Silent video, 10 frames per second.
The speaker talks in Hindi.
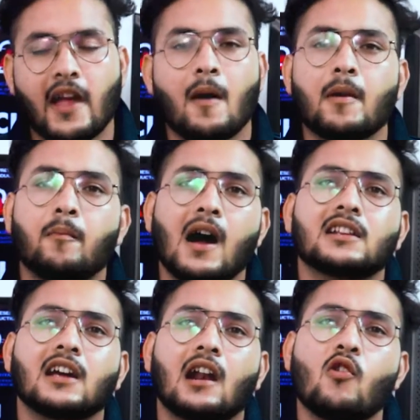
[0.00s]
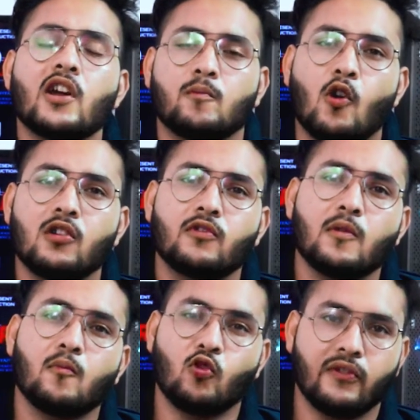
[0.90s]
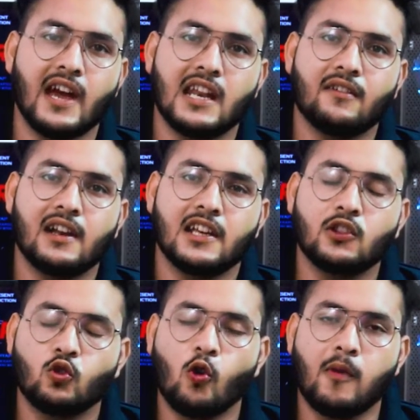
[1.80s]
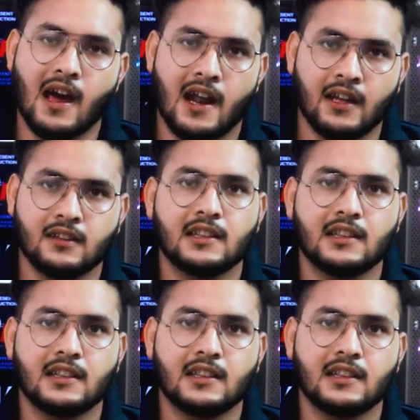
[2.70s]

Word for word: तो मैं यहाँ पर बात कर रहा हूँ एक बॉलीवुड में मूवी आने वाली है दो बारह